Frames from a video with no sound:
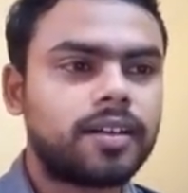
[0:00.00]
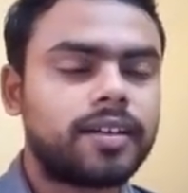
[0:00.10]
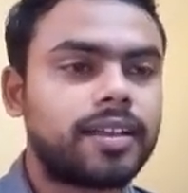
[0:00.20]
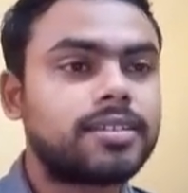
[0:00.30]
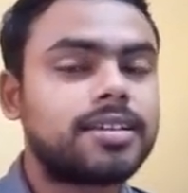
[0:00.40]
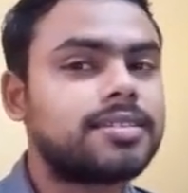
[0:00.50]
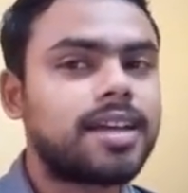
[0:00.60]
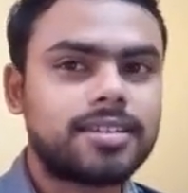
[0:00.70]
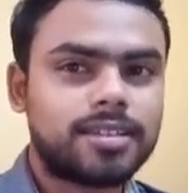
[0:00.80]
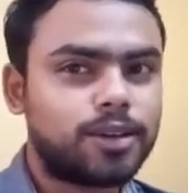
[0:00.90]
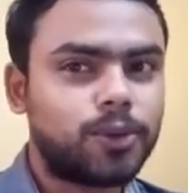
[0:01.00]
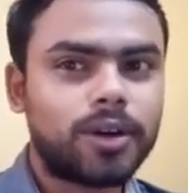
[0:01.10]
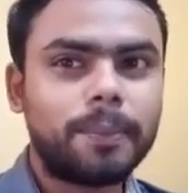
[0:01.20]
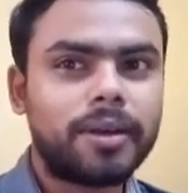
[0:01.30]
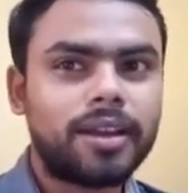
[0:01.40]
कैसे कैसे आसान
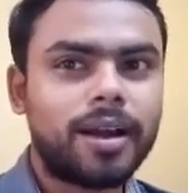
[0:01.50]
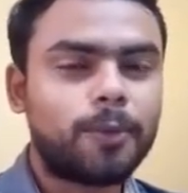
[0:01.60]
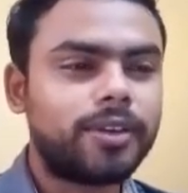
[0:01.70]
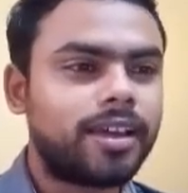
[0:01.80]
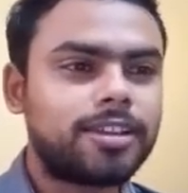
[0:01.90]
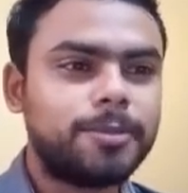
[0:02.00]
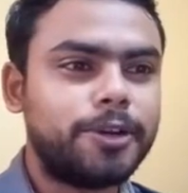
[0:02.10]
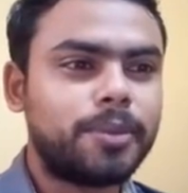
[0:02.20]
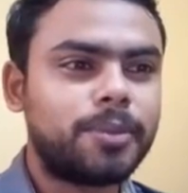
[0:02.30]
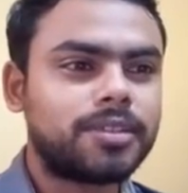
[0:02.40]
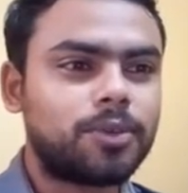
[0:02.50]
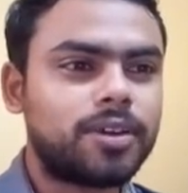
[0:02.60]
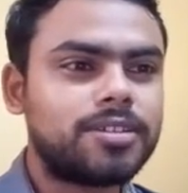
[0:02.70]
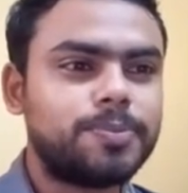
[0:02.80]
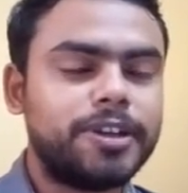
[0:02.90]
होगा मैं आपको नेक्स्ट वीडियो में बताऊंगा इस